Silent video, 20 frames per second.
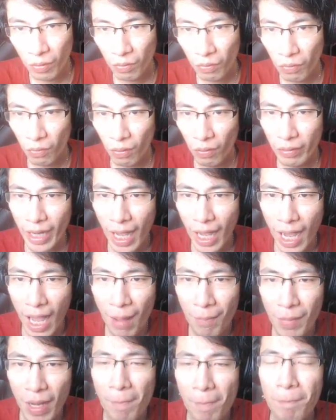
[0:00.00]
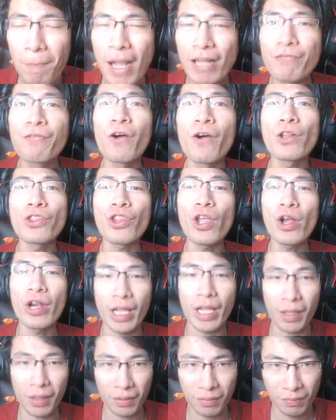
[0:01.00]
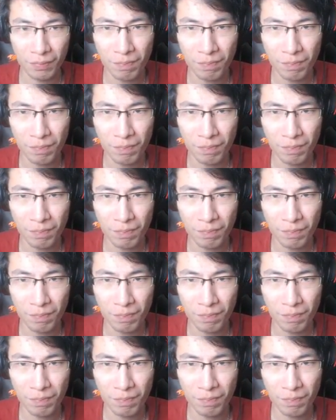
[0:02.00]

Gue udah ngambil empat foto nih.